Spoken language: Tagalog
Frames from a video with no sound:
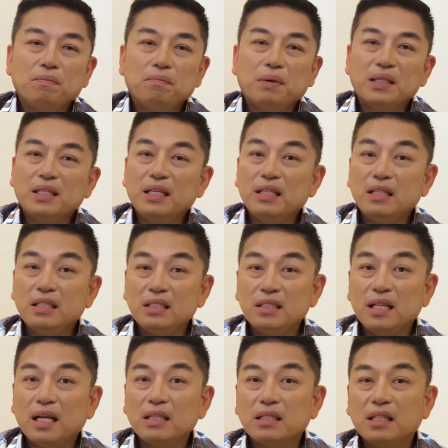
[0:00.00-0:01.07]
But it is
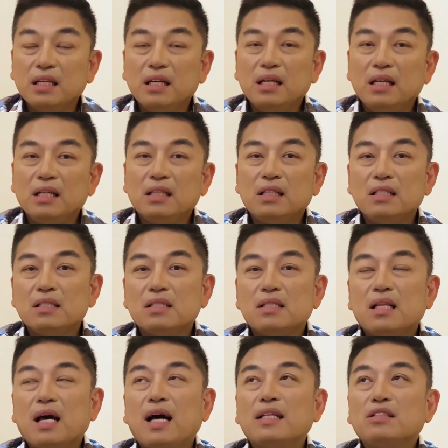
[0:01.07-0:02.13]
not it is
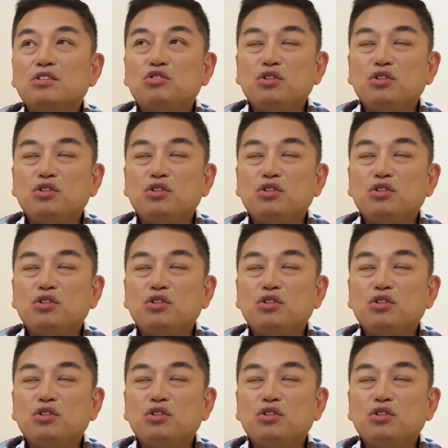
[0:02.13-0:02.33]
not